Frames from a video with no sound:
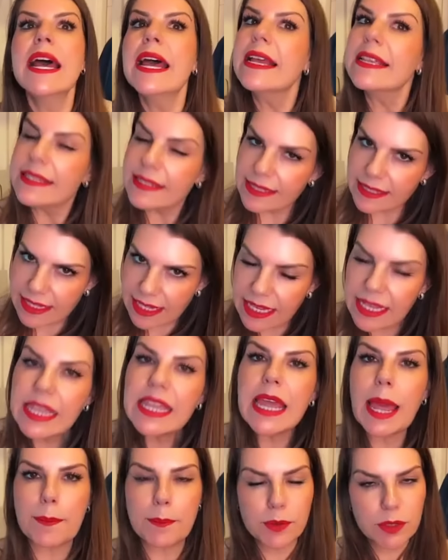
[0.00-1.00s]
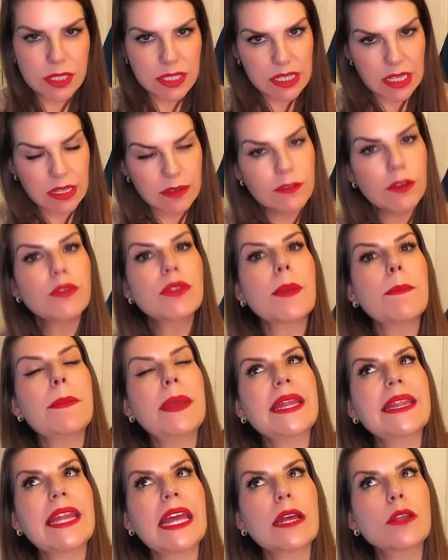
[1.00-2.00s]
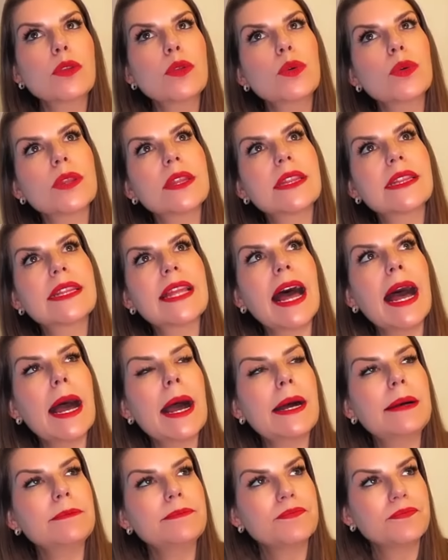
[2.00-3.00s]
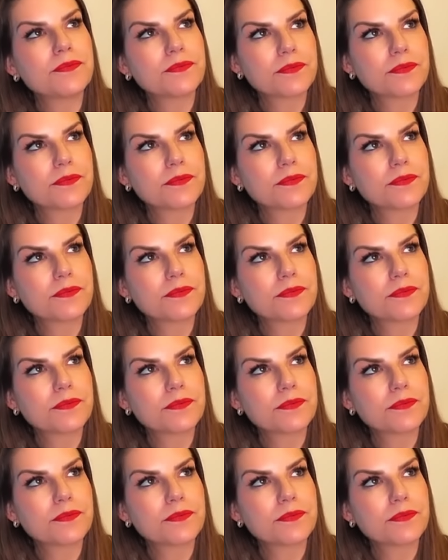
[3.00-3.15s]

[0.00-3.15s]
Sim, é possível, dependendo da